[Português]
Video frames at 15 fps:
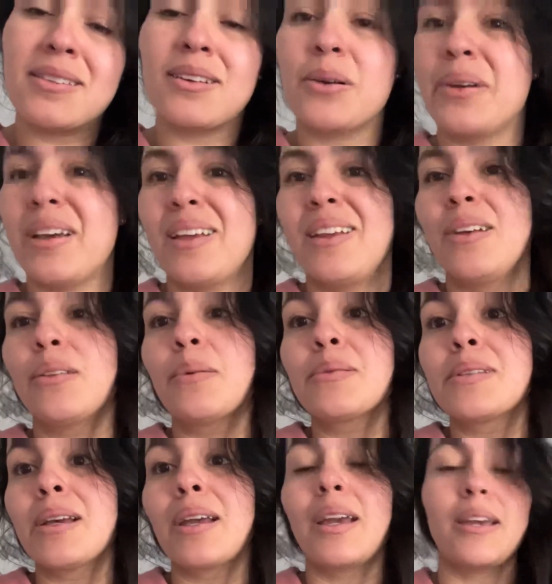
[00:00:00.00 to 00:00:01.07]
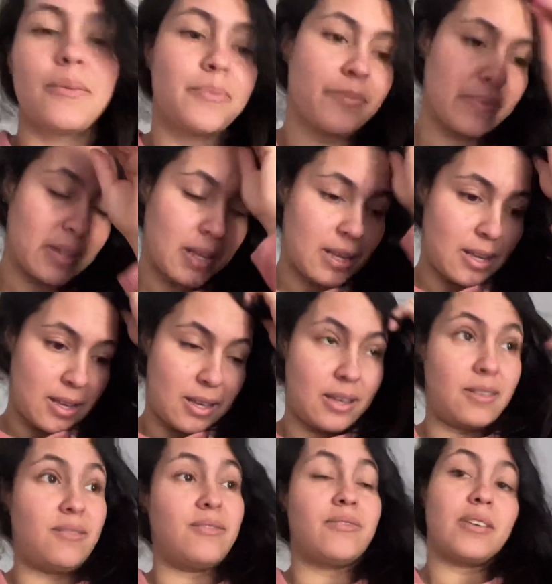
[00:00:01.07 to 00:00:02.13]
na correria eu não sequei.
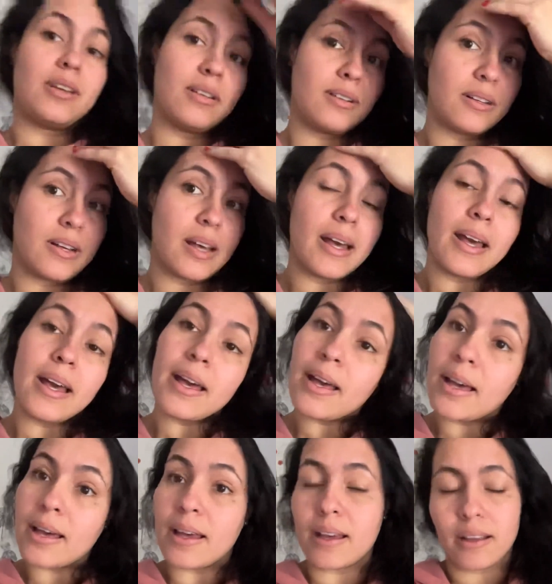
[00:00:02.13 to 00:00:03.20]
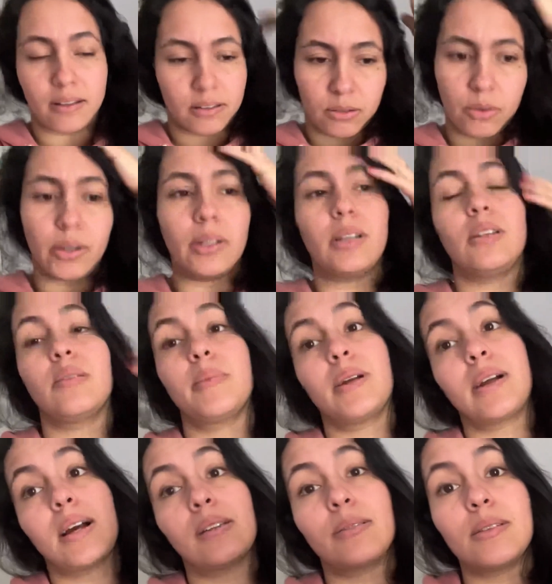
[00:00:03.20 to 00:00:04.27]
Enfim, é, tô indo ali no
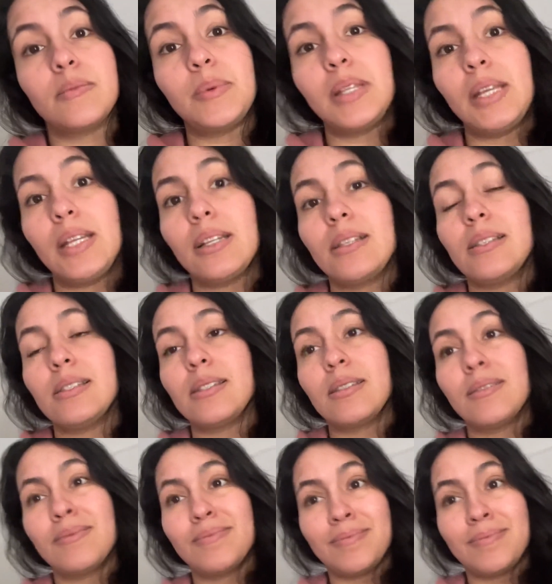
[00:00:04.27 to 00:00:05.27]
mercado com as meninas.